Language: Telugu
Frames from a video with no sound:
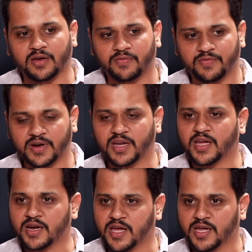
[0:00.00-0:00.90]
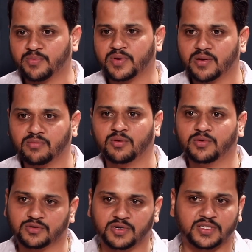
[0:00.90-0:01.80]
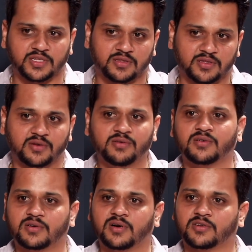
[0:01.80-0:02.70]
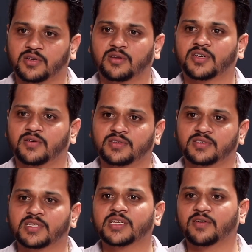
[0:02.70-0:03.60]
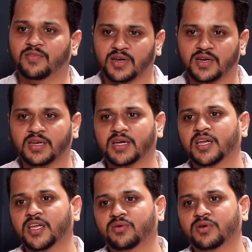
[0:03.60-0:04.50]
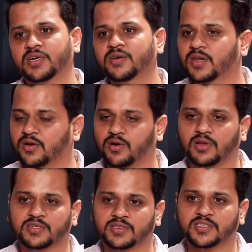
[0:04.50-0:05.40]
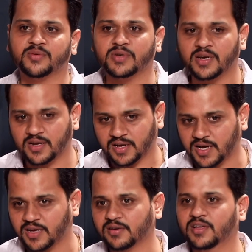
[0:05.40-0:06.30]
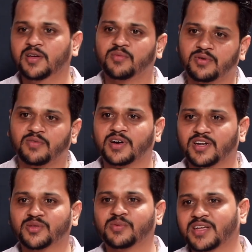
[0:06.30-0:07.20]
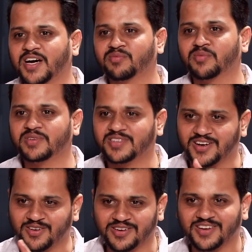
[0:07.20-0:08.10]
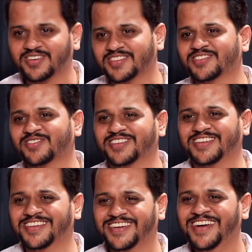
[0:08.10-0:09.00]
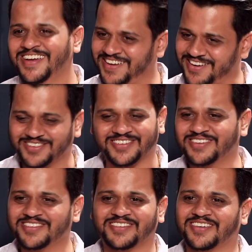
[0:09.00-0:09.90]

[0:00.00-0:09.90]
ఎవ్రీడే నైన్ పిఎం లోపు స్టూడెంట్స్ అందరూ హాస్టల్లోకి రావాల్సింది ఎవరైనా రాలేరు అంటే వాళ్ళకి కాల్ చేసి ఇమీడియట్గా కార్ వార్డెన్తో పాటు కార్ పంపించి ఎక్కడున్నా కూడా తీసుకొచ్చి హాస్టల్లో